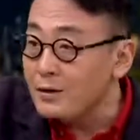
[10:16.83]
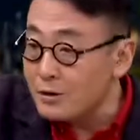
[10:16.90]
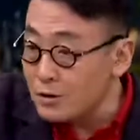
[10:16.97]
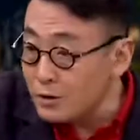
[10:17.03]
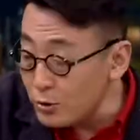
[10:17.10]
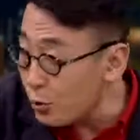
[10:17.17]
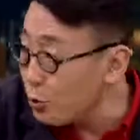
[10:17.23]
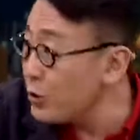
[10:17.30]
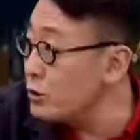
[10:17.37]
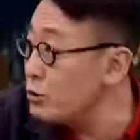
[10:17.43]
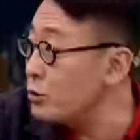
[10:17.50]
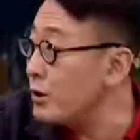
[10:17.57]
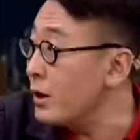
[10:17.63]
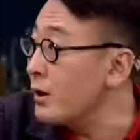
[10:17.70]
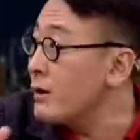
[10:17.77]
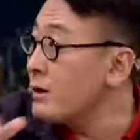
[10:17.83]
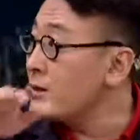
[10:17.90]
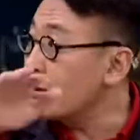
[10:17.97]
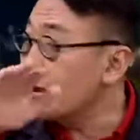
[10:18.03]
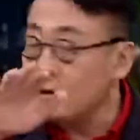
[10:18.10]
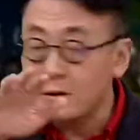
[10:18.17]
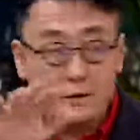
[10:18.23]
是有规矩的。
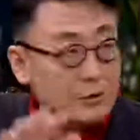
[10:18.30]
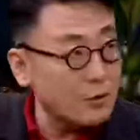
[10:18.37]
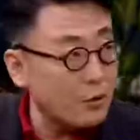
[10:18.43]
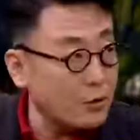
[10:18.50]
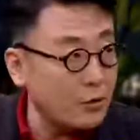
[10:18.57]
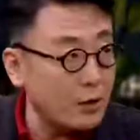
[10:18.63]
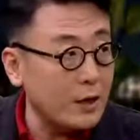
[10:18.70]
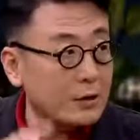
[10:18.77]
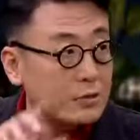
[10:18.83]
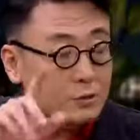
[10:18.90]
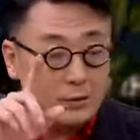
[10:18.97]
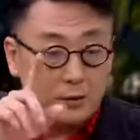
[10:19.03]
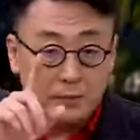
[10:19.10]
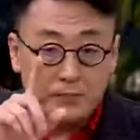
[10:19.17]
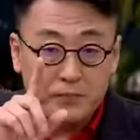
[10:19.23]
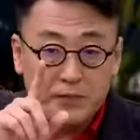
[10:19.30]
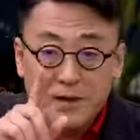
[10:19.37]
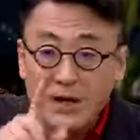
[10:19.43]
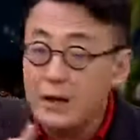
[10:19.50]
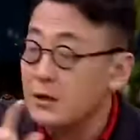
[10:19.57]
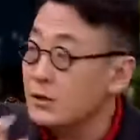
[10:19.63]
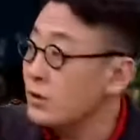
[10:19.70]
但是到后来，就是
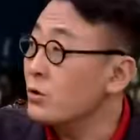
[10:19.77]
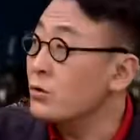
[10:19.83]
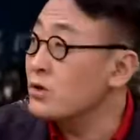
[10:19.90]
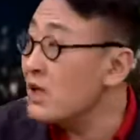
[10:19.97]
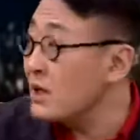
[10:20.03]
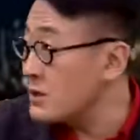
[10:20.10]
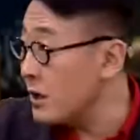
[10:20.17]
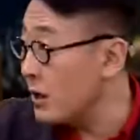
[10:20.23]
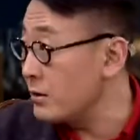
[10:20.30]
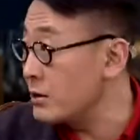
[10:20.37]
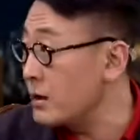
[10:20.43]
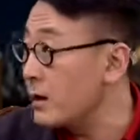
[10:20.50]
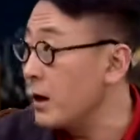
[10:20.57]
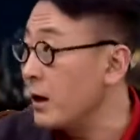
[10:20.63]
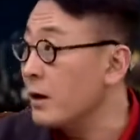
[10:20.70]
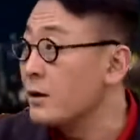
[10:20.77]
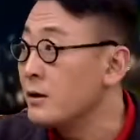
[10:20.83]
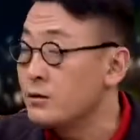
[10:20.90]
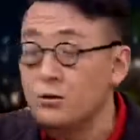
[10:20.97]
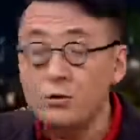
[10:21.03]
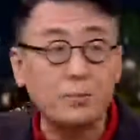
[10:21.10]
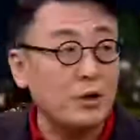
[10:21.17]
那个时候战场上啊，
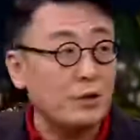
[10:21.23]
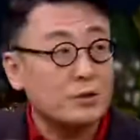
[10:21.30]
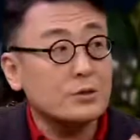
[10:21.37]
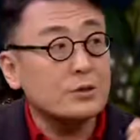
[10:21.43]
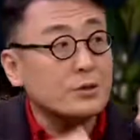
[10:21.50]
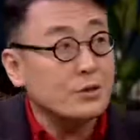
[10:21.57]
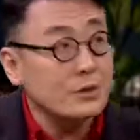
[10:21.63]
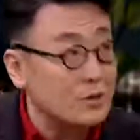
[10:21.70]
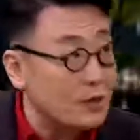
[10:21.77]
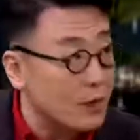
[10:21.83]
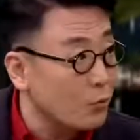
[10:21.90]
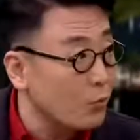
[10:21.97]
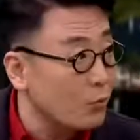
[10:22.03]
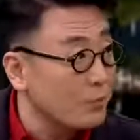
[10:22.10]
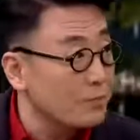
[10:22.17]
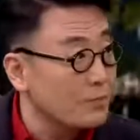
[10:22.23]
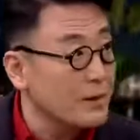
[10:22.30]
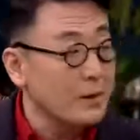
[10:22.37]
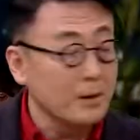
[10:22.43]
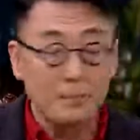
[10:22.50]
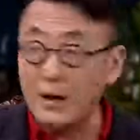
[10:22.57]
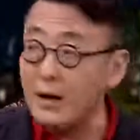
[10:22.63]
就是表示你的战功。
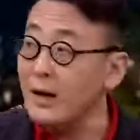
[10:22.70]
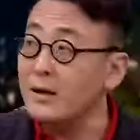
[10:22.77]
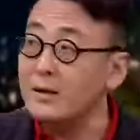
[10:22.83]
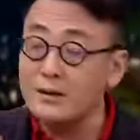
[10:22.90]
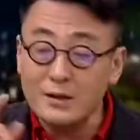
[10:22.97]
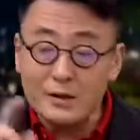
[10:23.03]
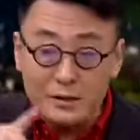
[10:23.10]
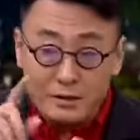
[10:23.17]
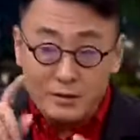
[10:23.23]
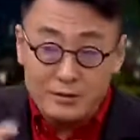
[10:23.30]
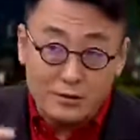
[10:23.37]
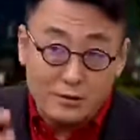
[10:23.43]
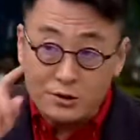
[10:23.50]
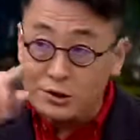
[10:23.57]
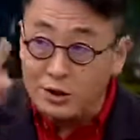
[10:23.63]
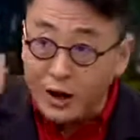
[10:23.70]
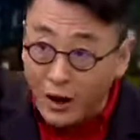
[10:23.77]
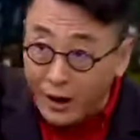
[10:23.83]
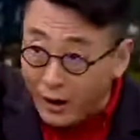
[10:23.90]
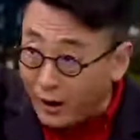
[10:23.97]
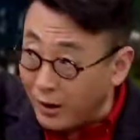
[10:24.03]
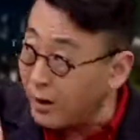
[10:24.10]
本来呢，那个字儿是个
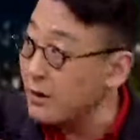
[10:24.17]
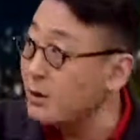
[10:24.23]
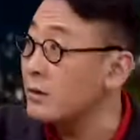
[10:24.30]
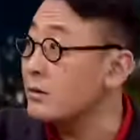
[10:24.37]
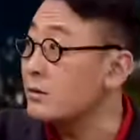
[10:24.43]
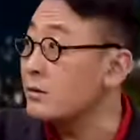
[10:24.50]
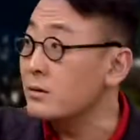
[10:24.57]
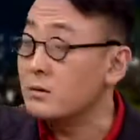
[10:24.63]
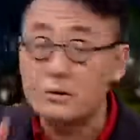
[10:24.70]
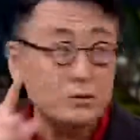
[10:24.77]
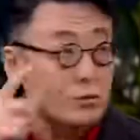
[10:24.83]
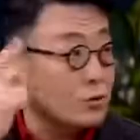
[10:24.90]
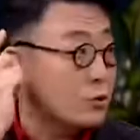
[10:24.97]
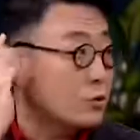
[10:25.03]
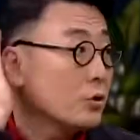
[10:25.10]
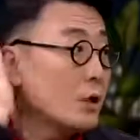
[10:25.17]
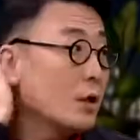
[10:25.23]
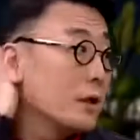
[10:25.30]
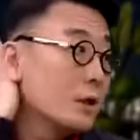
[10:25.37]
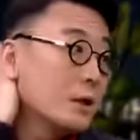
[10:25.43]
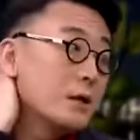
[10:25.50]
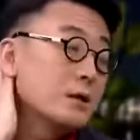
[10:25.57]
耳，就是说
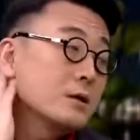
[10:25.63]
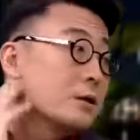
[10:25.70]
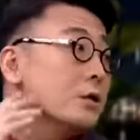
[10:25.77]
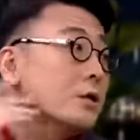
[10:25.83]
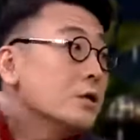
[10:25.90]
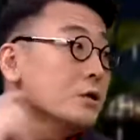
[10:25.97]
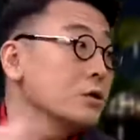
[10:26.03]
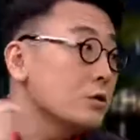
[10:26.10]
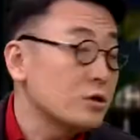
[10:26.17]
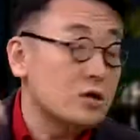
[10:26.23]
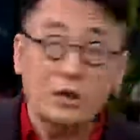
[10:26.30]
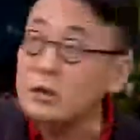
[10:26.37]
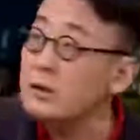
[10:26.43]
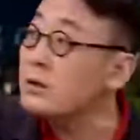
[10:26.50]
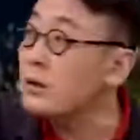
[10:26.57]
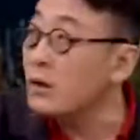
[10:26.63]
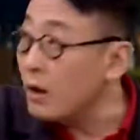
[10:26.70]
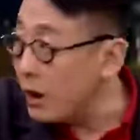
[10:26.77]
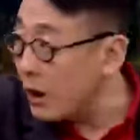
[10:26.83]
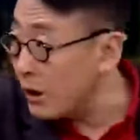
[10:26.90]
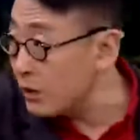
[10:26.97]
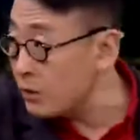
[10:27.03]
割一只敌人的
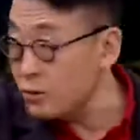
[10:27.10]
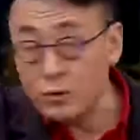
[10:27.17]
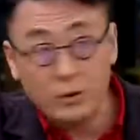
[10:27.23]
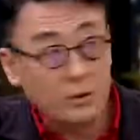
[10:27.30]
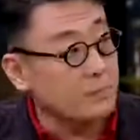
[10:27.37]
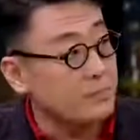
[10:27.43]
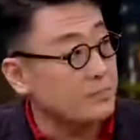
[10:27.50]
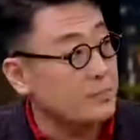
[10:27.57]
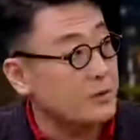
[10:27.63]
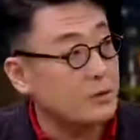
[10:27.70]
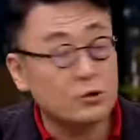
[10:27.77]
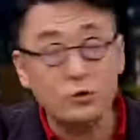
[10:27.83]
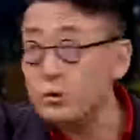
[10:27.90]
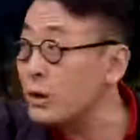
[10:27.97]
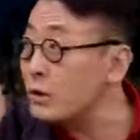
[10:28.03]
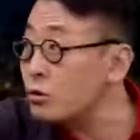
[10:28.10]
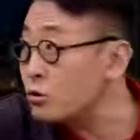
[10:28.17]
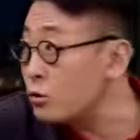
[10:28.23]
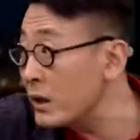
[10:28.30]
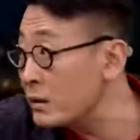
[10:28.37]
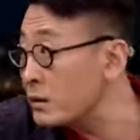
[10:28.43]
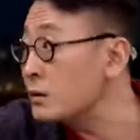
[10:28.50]
耳朵，嗯，就能
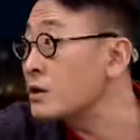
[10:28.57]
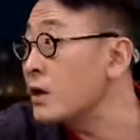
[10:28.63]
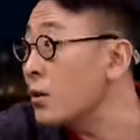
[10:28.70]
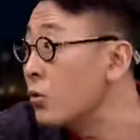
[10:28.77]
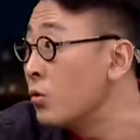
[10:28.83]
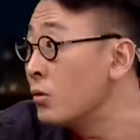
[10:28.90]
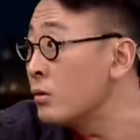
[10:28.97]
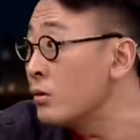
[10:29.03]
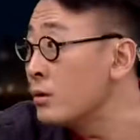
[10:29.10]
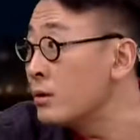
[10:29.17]
算战功。